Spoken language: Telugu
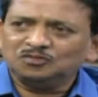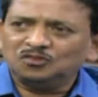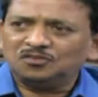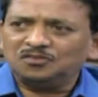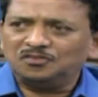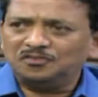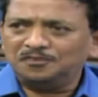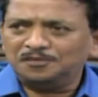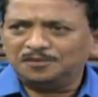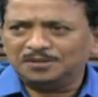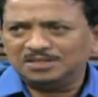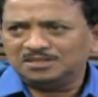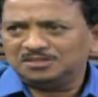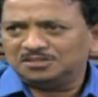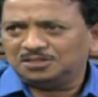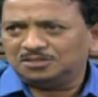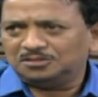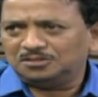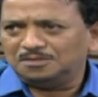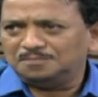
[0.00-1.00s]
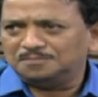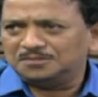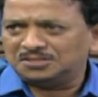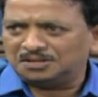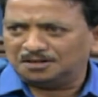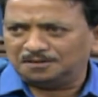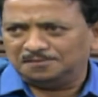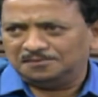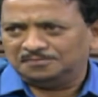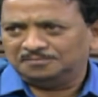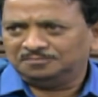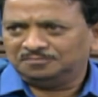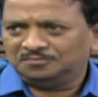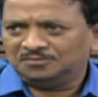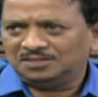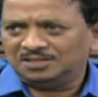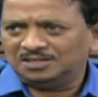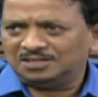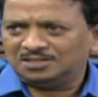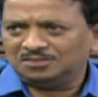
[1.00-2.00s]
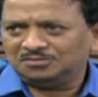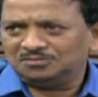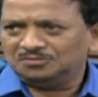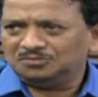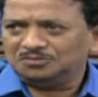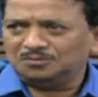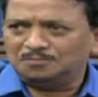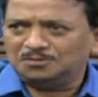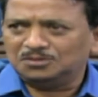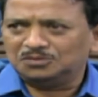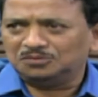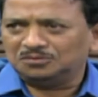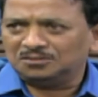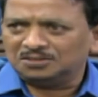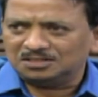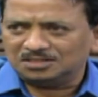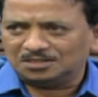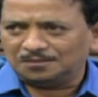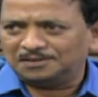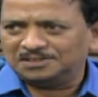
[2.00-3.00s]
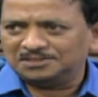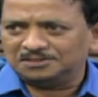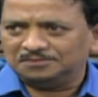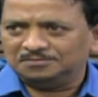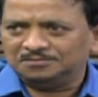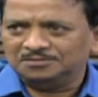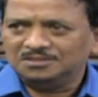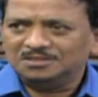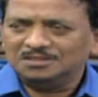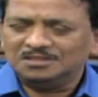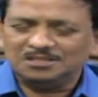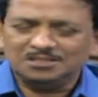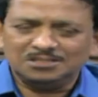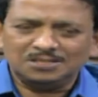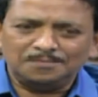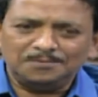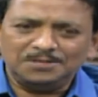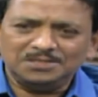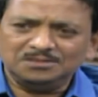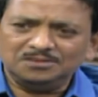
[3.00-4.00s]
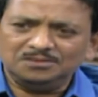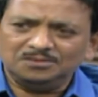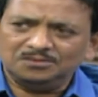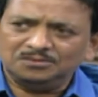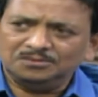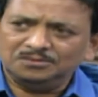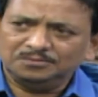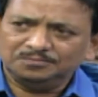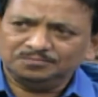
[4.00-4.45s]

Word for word: ఒక విభిన్న జాతుల మిశ్రమం ఏకత్వంతో బతుకుతున్న సమాజం ఈ సమాజంలో